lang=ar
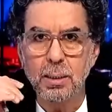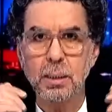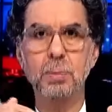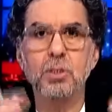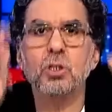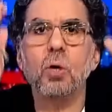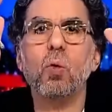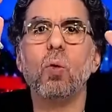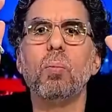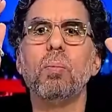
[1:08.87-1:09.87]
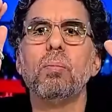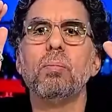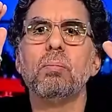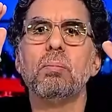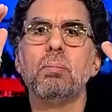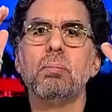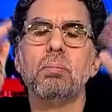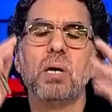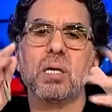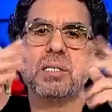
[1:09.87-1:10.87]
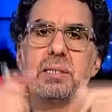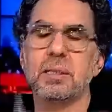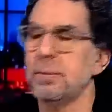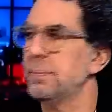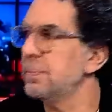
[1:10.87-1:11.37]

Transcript: يبشركم بالقصة دي